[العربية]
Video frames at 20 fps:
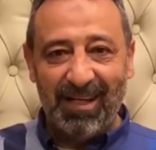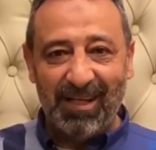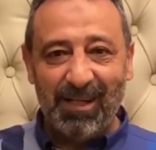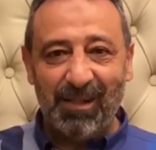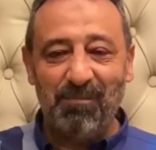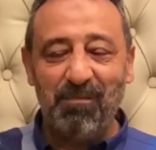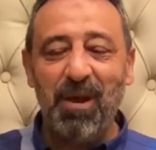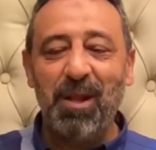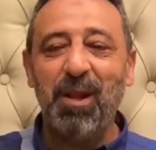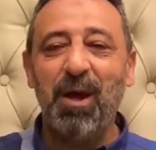
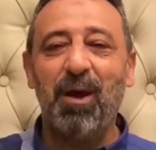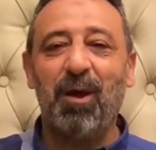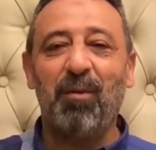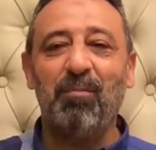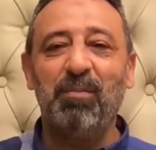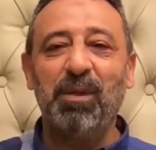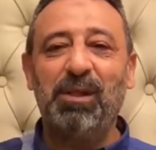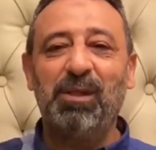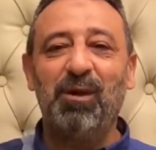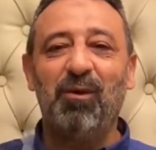نتمنى يا
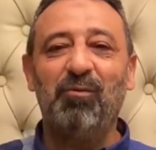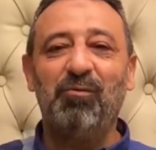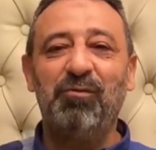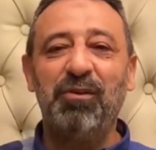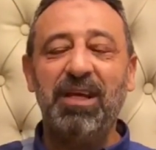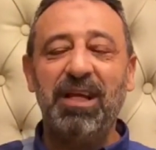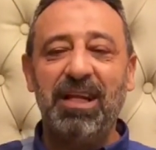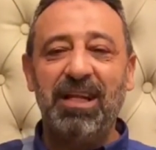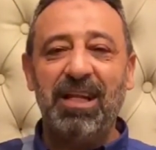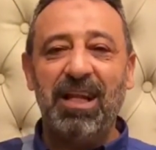رب
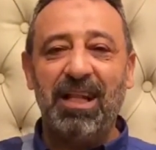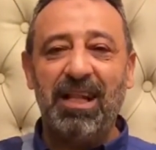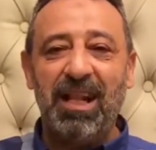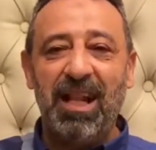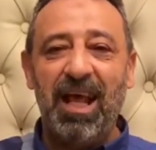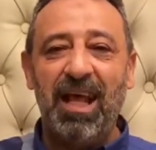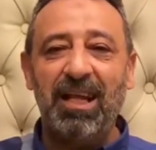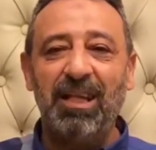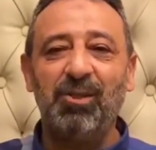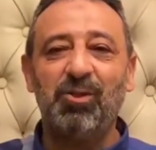التوفيق للنادي
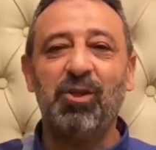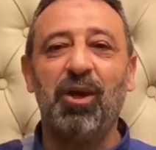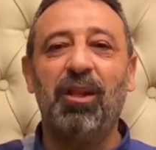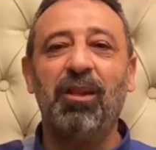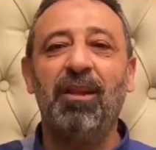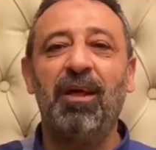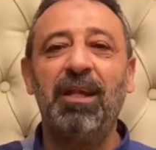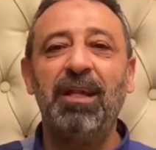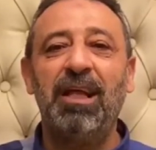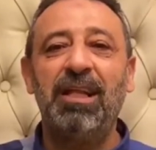الاهلي ان شاء
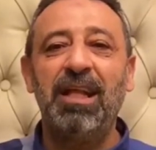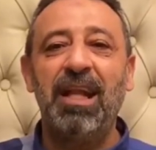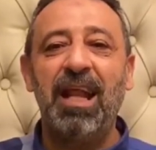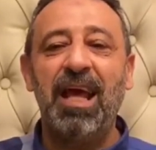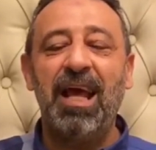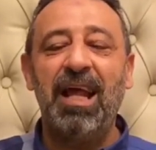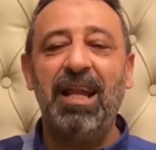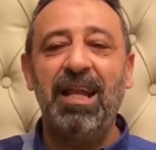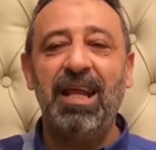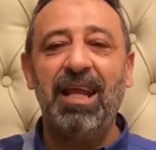الله النادي
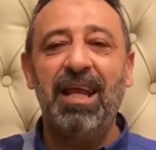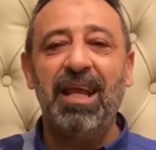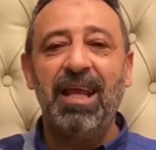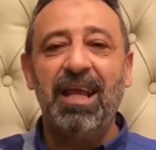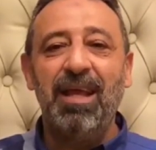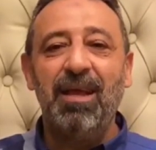الاهلي